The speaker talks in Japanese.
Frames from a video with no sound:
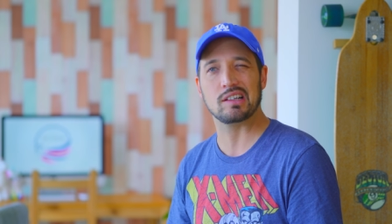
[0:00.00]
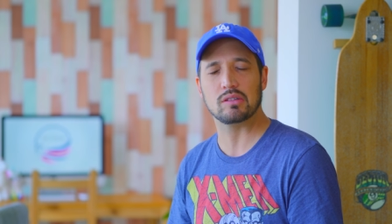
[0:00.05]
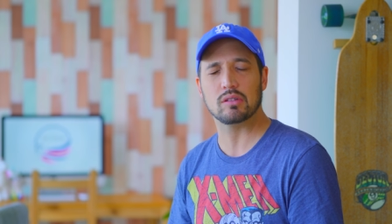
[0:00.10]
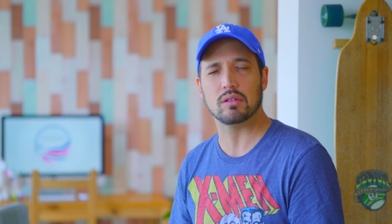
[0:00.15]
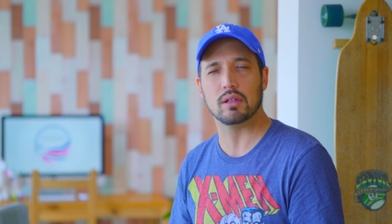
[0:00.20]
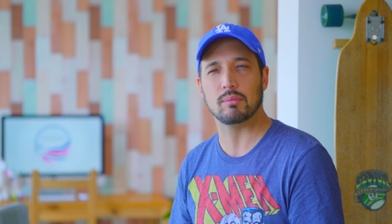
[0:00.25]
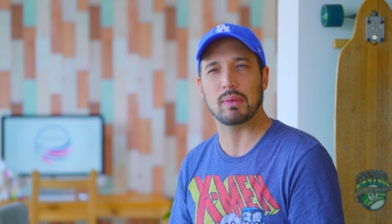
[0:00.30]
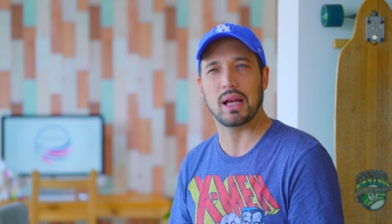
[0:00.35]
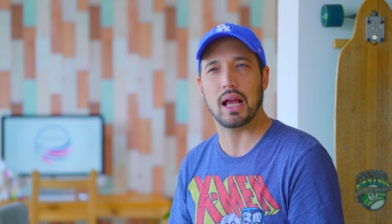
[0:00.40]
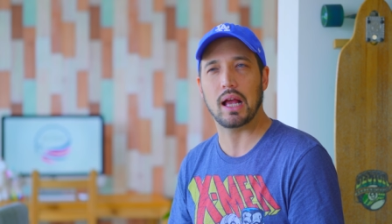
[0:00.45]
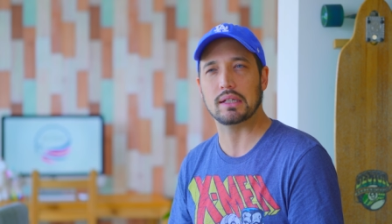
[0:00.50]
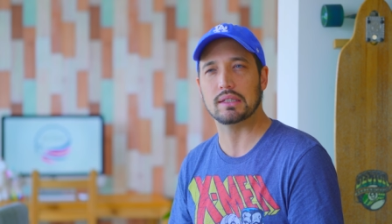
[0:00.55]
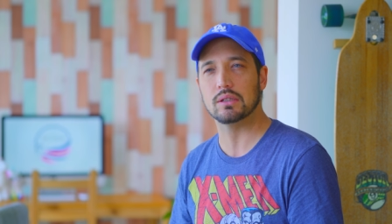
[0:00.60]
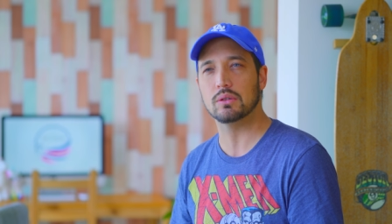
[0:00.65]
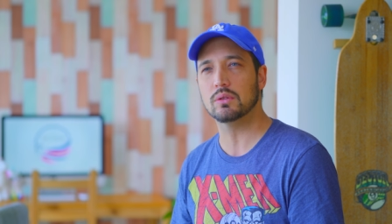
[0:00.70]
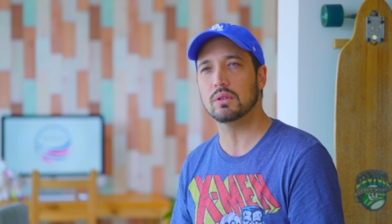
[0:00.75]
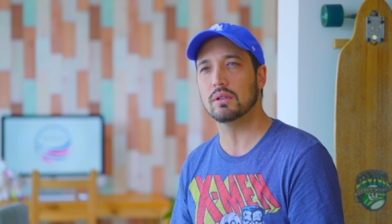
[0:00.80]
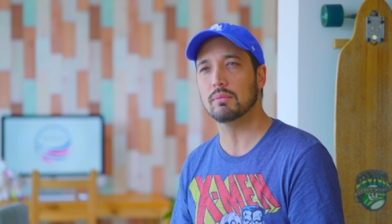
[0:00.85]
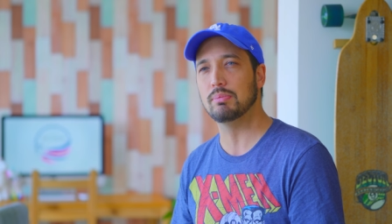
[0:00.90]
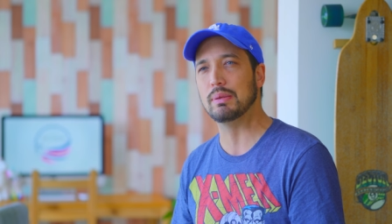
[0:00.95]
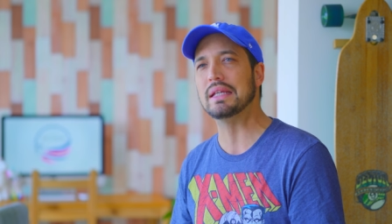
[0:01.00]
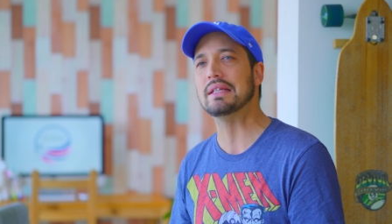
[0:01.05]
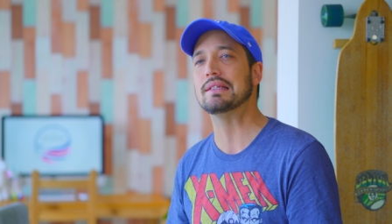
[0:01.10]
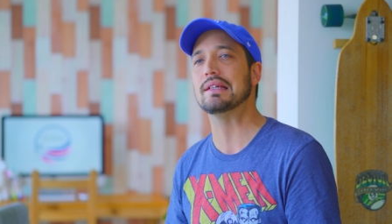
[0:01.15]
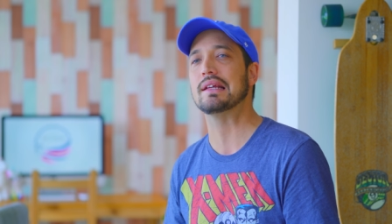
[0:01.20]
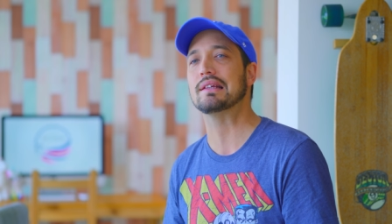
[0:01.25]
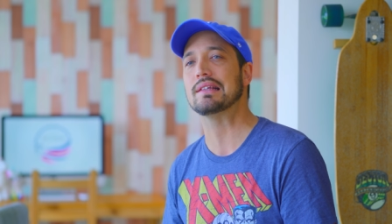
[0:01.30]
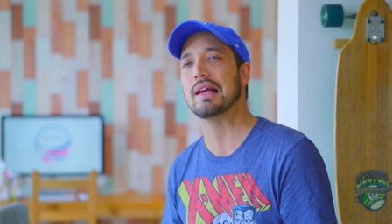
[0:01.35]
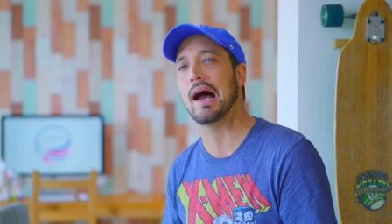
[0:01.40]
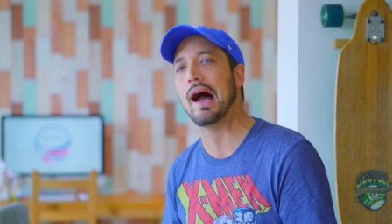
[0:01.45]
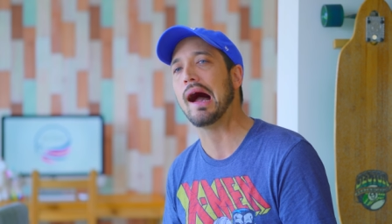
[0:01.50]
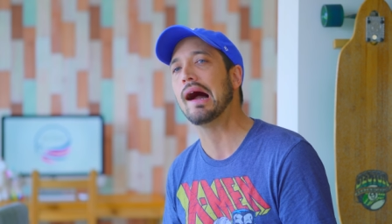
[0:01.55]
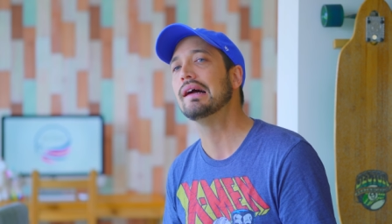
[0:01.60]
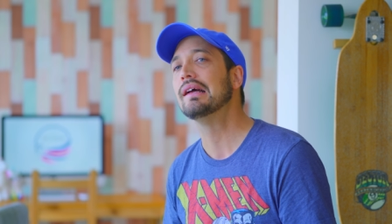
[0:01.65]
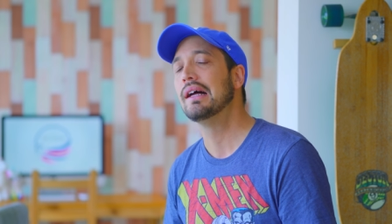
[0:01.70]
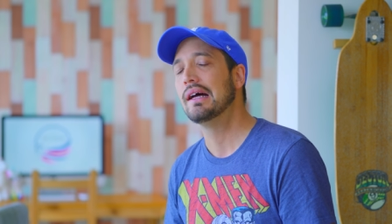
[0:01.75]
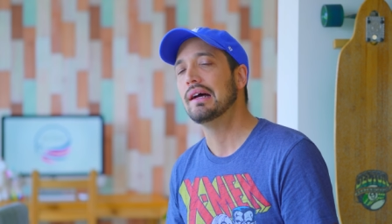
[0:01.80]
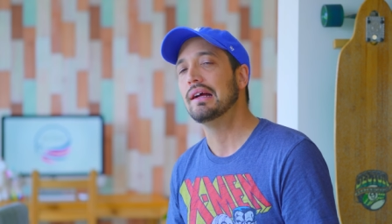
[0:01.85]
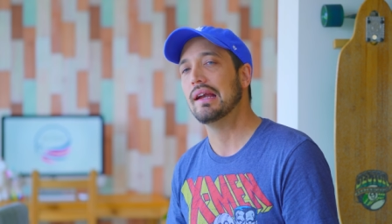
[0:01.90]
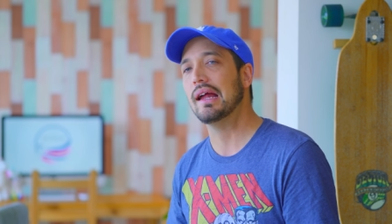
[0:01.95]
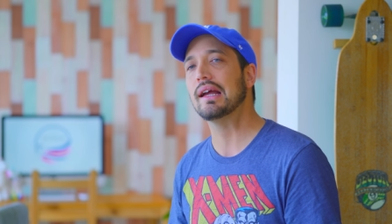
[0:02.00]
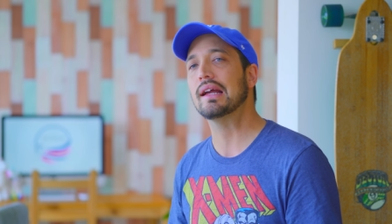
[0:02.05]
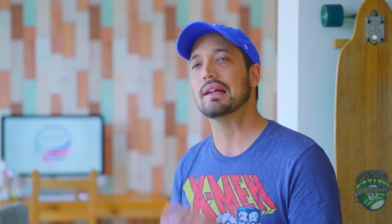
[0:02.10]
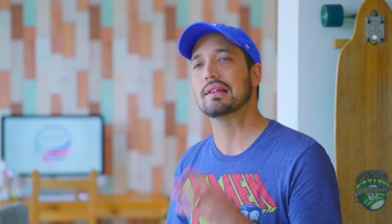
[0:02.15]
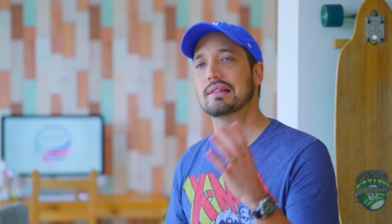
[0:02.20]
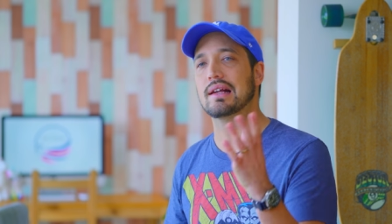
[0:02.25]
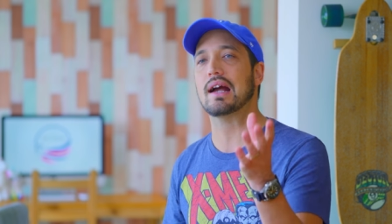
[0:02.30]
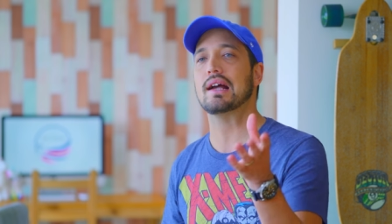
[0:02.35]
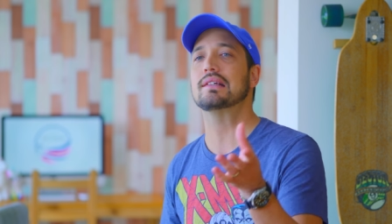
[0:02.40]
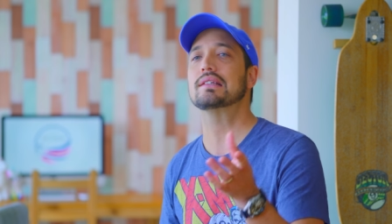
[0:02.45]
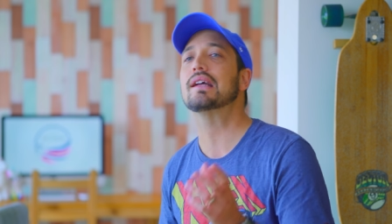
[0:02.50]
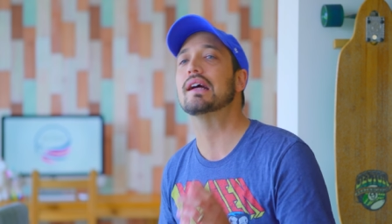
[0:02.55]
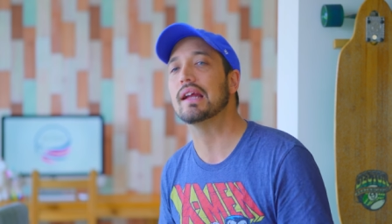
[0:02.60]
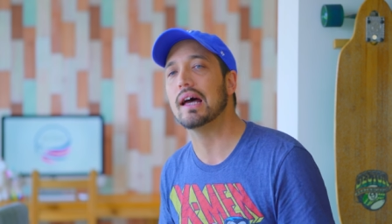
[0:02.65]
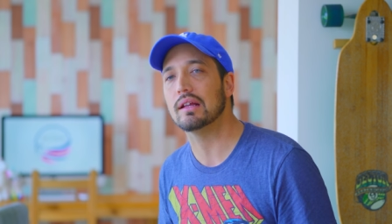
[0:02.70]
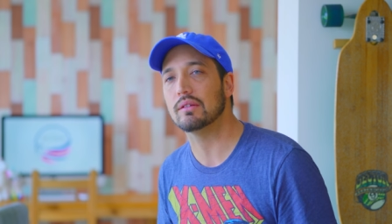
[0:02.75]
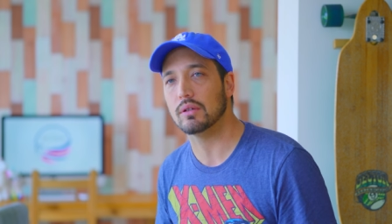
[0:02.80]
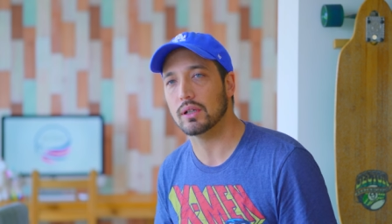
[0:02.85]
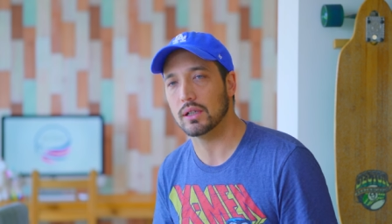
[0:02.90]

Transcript: ちょっと今仕事のピンチでさ、来月返すから」